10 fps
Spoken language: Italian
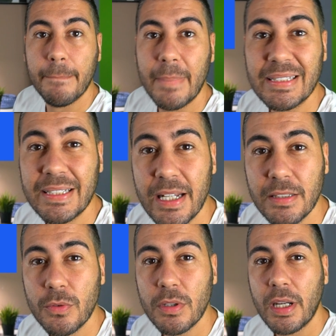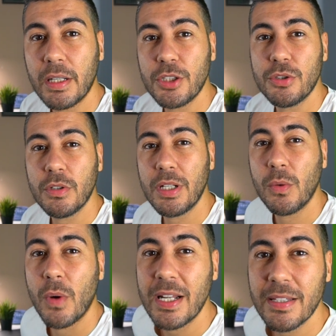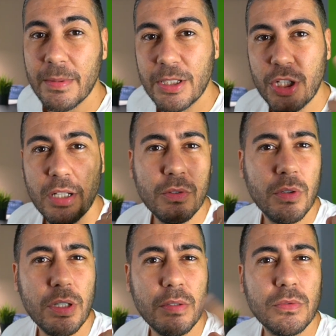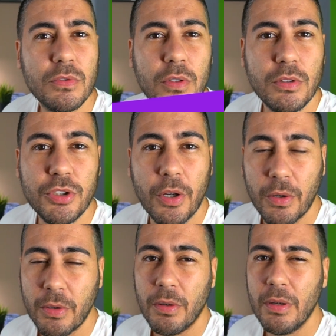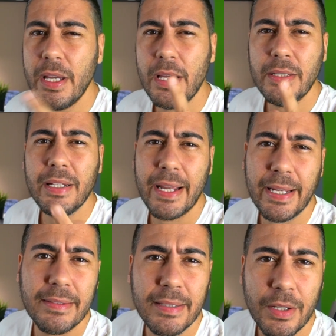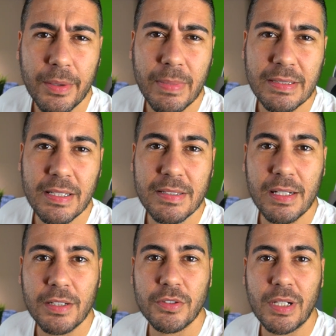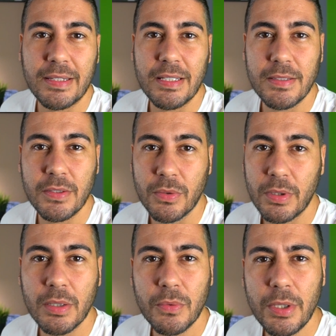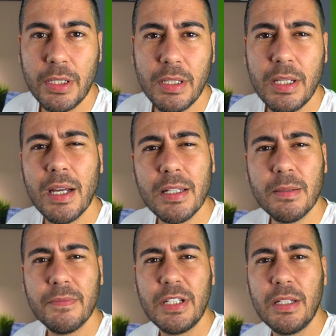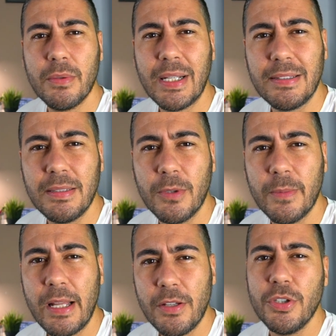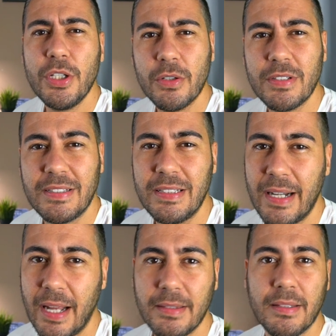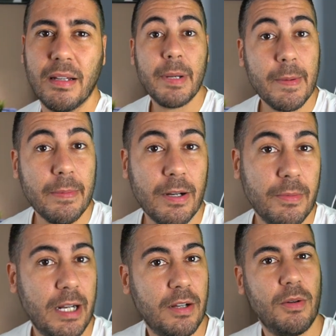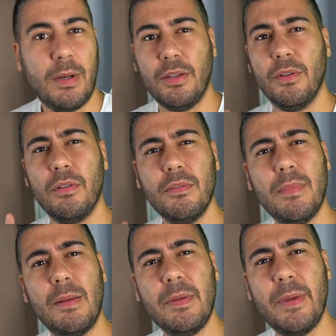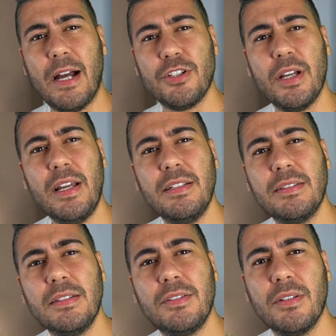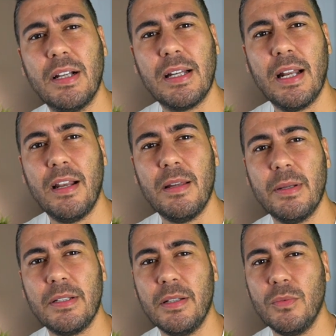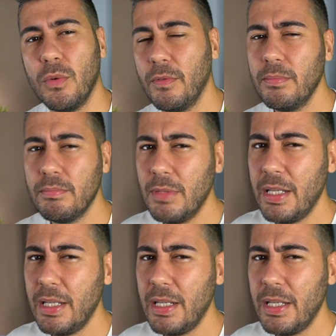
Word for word: Mask Network è cresciuto del 40% in un solo giorno e direi che ha attirato abbastanza la nostra attenzione, quindi andiamo a vedere un attimo meglio di cosa si tratta. Prima però mi raccomando un bel mi piace e l'iscrizione al canale per chi è nuovo.